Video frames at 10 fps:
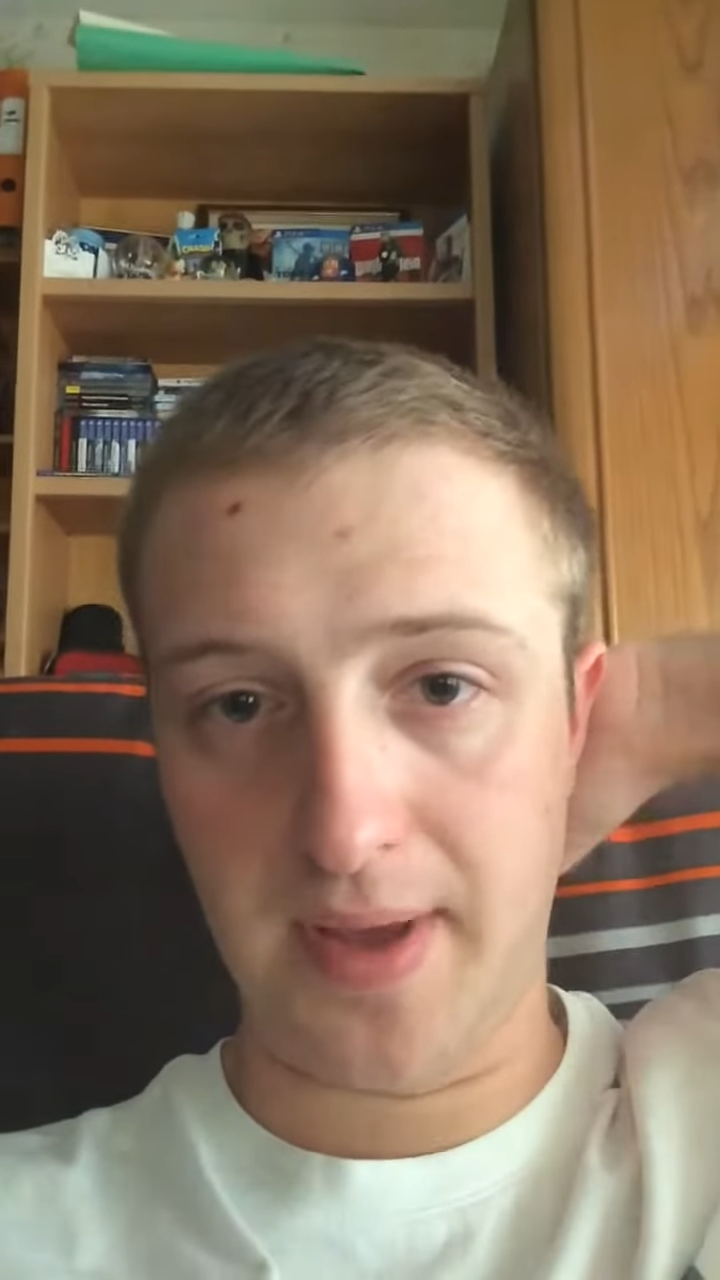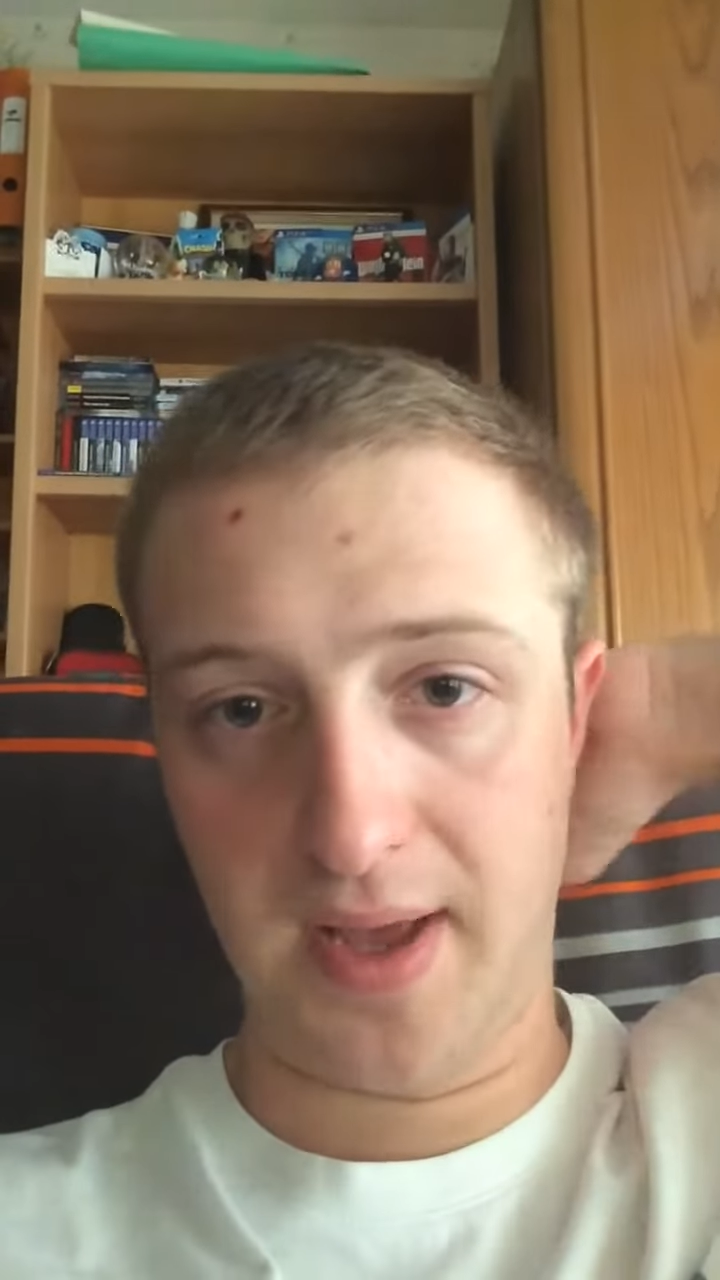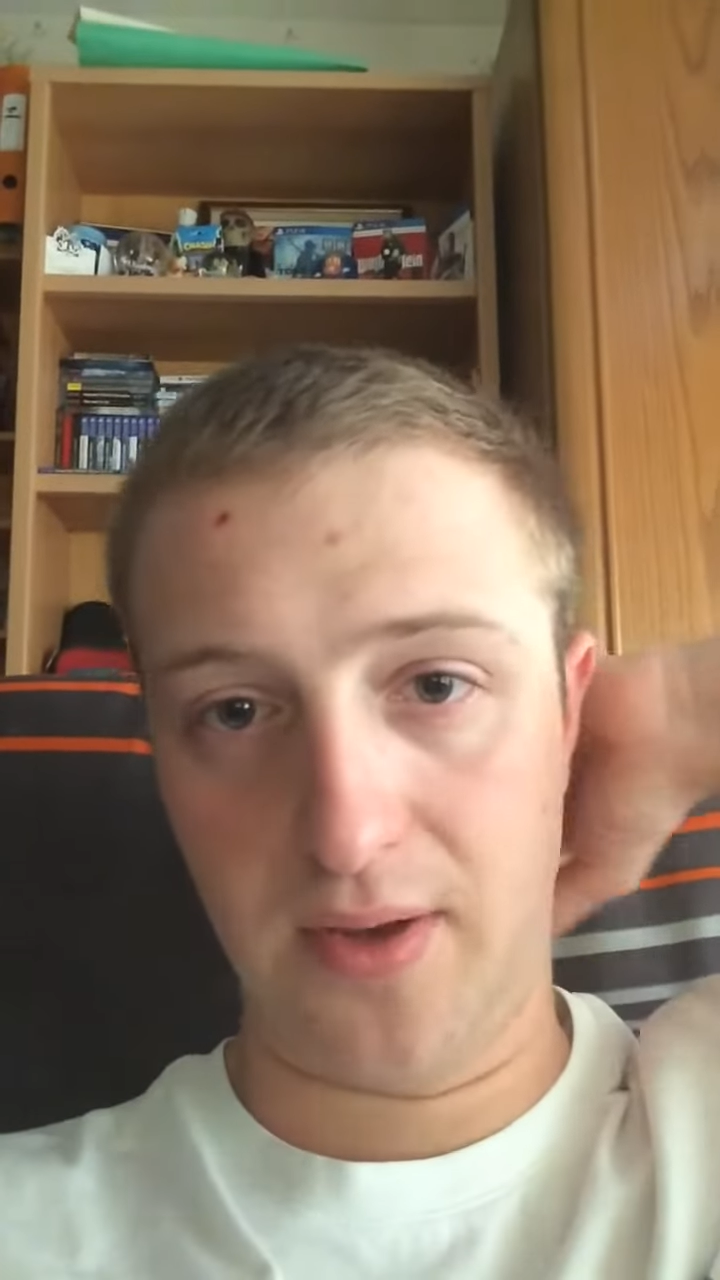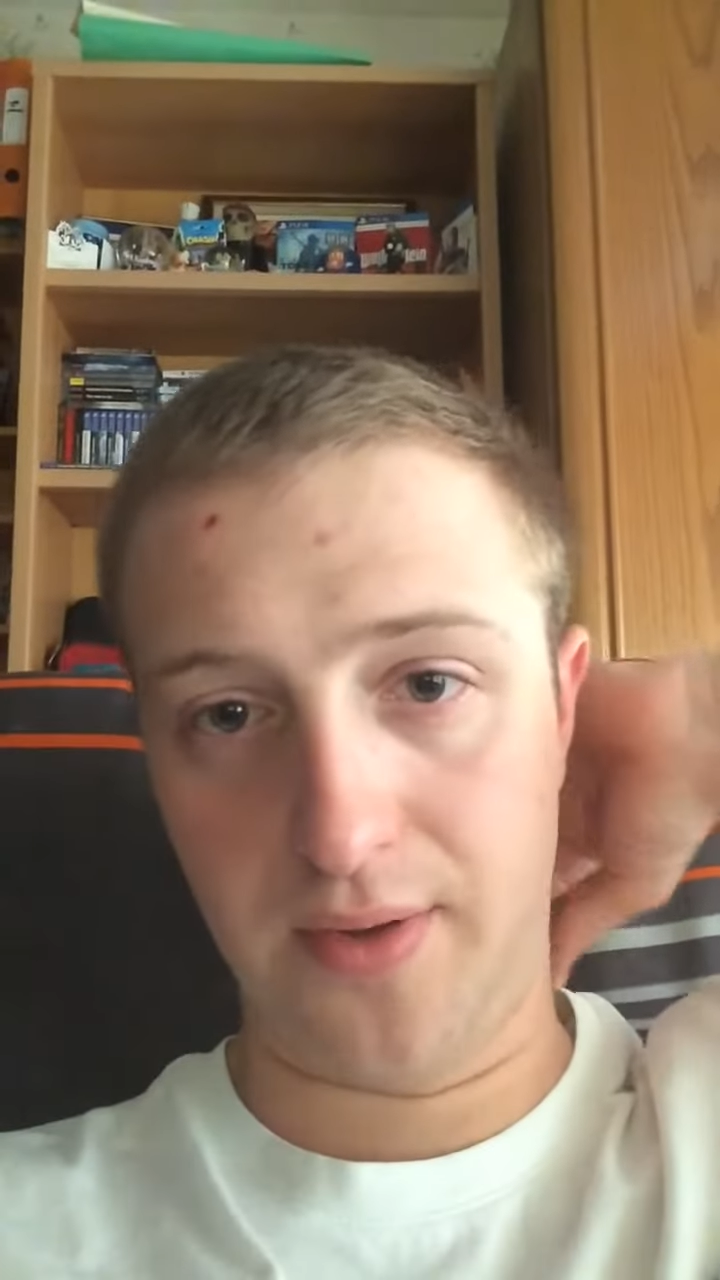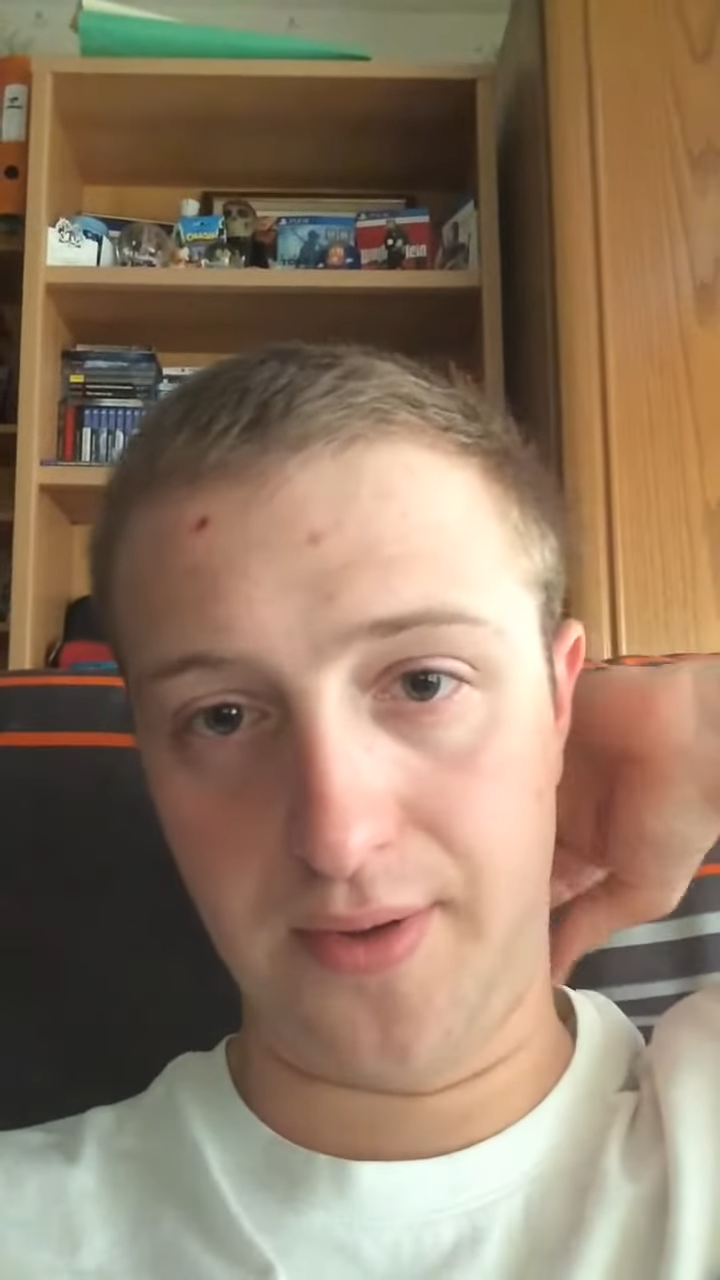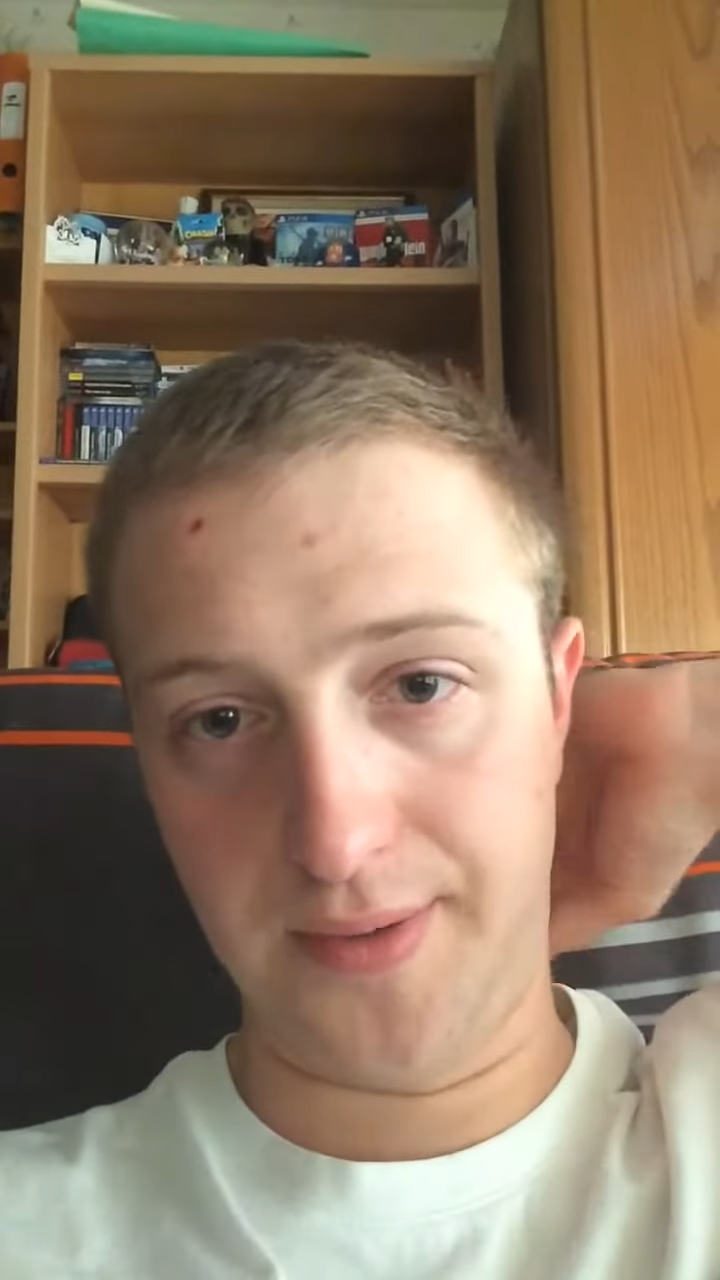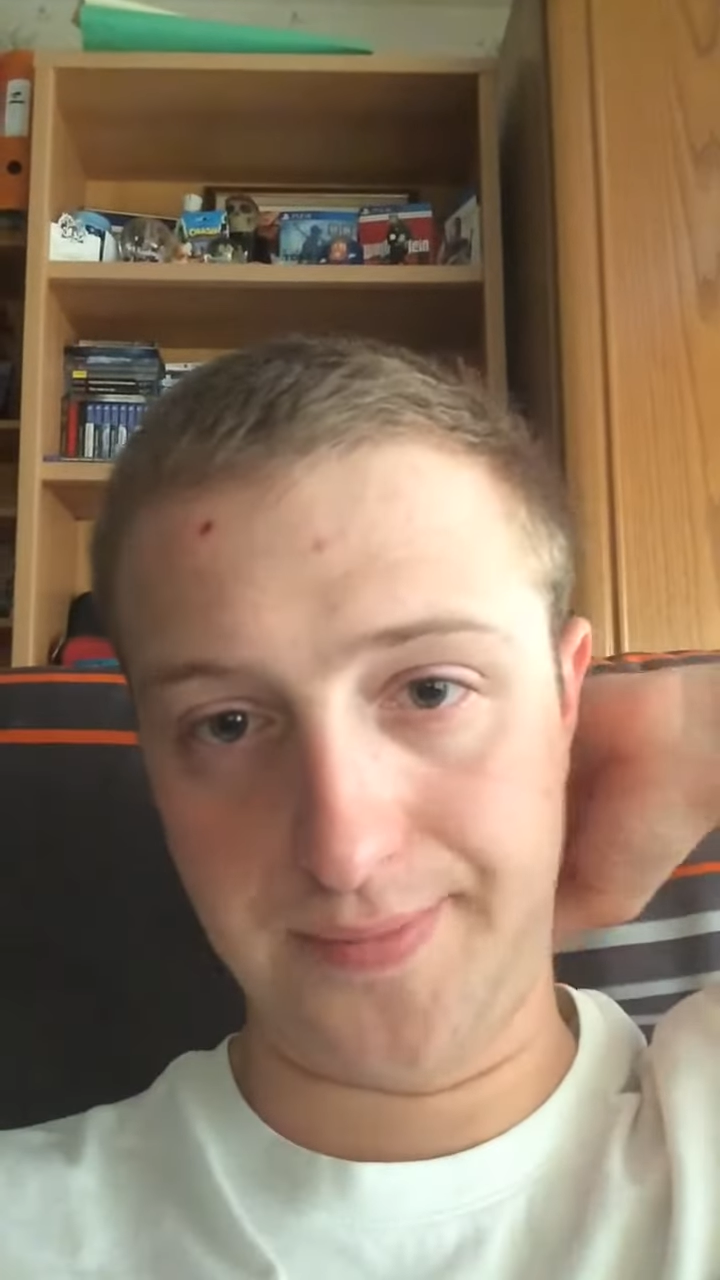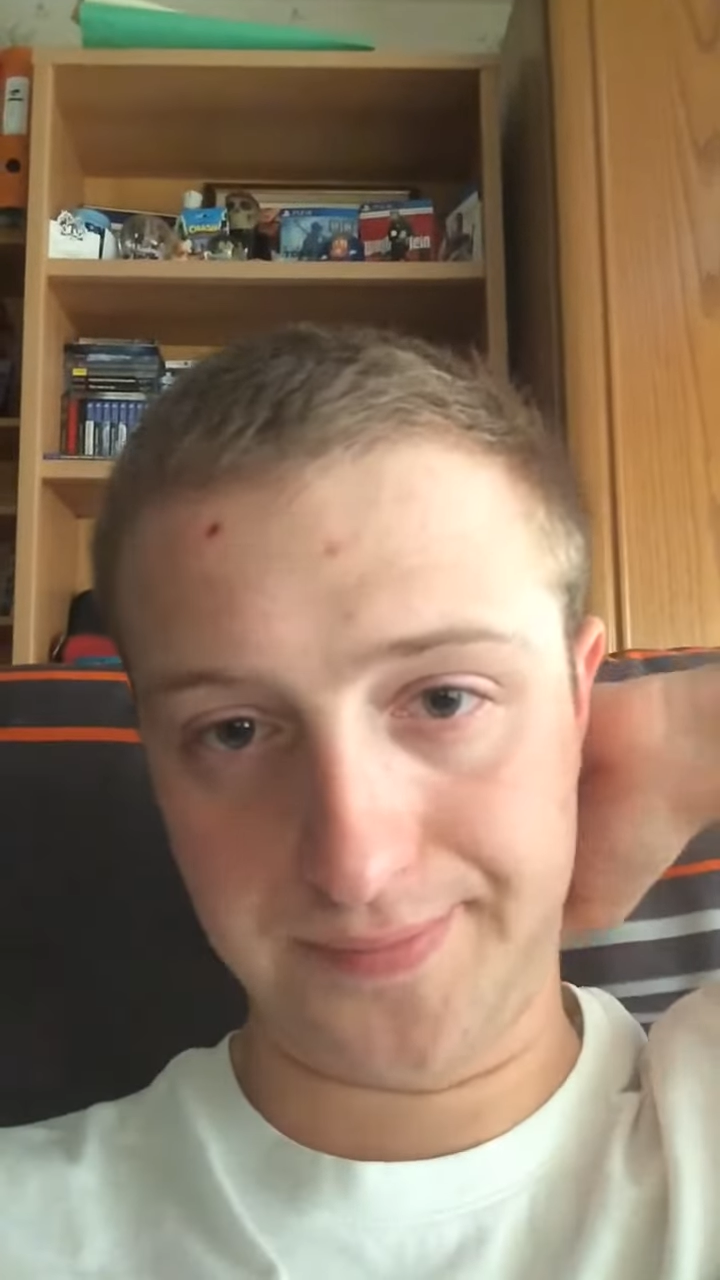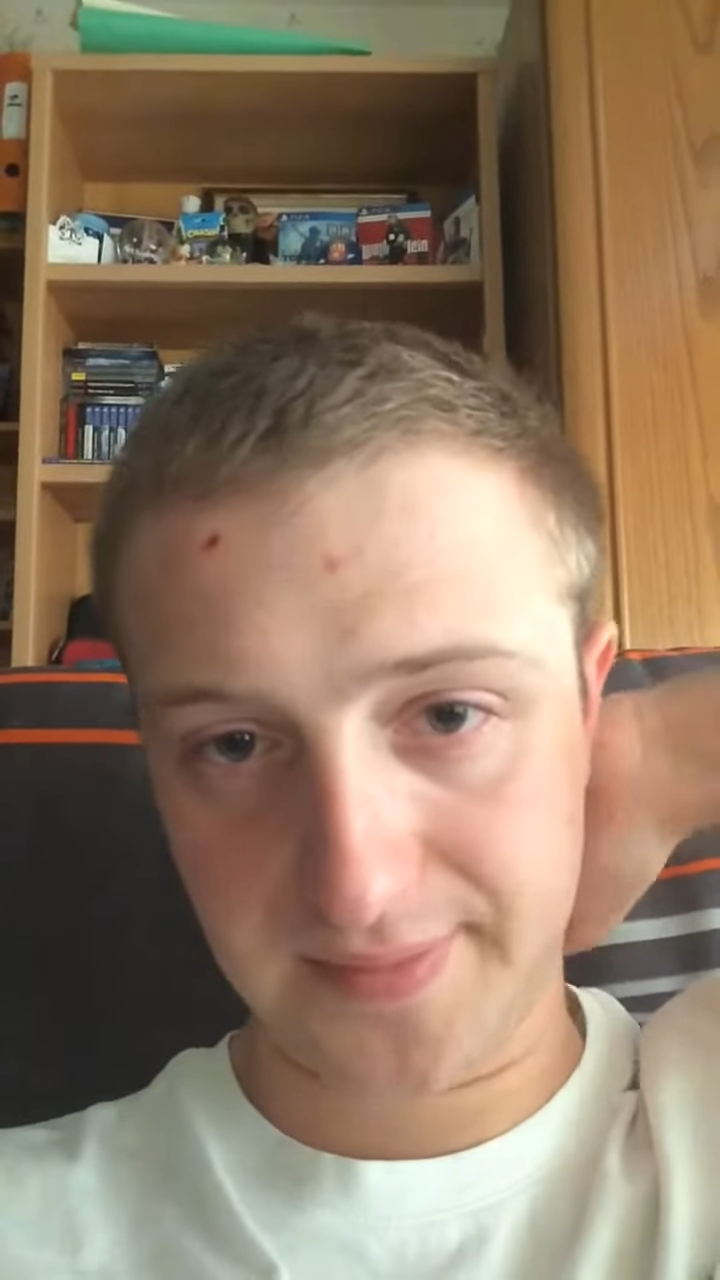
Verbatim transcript: bah, euh,